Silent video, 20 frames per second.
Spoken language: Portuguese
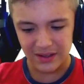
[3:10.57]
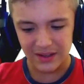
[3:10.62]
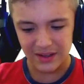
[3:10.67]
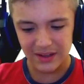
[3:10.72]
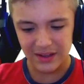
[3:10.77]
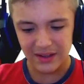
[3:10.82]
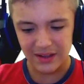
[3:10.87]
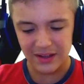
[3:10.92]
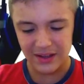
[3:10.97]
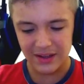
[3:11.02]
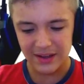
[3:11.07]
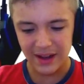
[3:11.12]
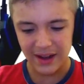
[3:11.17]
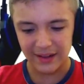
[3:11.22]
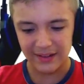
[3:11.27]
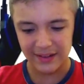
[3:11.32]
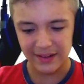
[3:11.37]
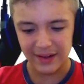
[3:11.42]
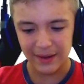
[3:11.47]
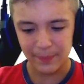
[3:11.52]
Ih,
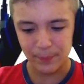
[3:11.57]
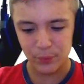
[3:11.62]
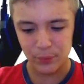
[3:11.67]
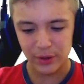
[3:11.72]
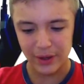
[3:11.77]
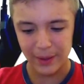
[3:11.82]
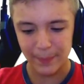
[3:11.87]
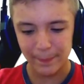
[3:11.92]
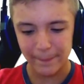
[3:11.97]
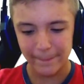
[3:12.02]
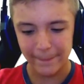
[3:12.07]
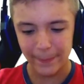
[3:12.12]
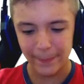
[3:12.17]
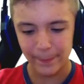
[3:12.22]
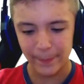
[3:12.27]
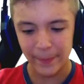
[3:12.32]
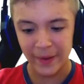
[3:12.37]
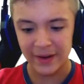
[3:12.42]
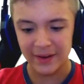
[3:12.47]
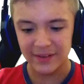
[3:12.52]
galera, é porque
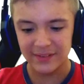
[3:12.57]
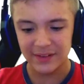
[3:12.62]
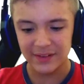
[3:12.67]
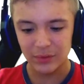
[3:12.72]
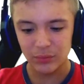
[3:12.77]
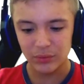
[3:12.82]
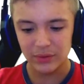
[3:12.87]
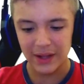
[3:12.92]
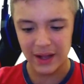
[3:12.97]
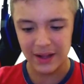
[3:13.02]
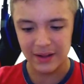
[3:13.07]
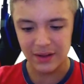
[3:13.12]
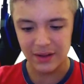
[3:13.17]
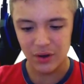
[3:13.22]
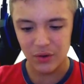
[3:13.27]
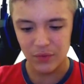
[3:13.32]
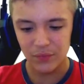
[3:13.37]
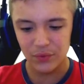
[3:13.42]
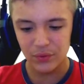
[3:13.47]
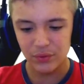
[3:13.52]
parece que não dá
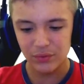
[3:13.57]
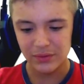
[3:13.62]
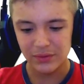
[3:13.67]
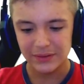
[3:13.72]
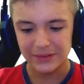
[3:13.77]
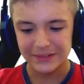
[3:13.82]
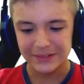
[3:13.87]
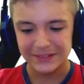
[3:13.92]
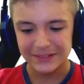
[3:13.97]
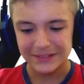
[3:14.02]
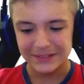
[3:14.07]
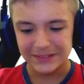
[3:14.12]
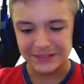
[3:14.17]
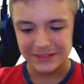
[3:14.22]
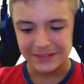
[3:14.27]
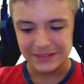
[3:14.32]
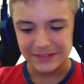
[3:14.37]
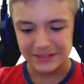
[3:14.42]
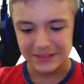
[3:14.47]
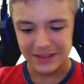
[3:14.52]
não, viu?
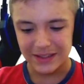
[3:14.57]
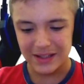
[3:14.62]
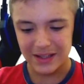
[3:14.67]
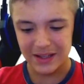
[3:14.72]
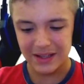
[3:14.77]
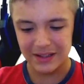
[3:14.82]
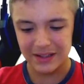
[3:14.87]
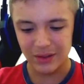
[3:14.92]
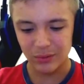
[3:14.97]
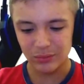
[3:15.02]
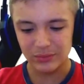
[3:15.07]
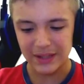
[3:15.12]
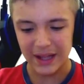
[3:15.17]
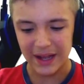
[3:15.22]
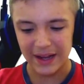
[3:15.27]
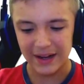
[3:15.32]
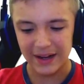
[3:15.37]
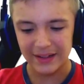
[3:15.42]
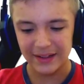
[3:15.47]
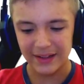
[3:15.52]
E não
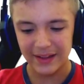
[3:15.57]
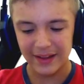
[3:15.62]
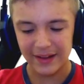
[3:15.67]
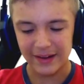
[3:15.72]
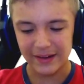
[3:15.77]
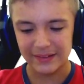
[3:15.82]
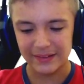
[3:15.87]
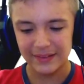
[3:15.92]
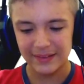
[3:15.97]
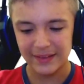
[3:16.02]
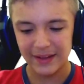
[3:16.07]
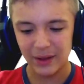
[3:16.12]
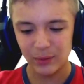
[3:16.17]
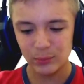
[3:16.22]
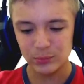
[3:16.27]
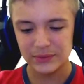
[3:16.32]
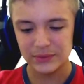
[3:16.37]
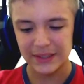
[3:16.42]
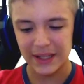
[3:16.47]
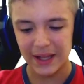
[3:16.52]
dá, galera.
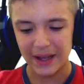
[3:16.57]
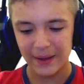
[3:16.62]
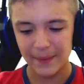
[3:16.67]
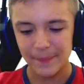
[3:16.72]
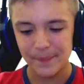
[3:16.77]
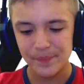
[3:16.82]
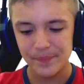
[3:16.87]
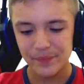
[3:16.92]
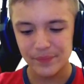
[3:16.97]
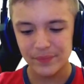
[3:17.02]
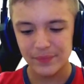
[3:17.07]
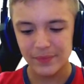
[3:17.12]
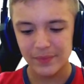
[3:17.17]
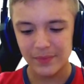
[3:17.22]
Não dá.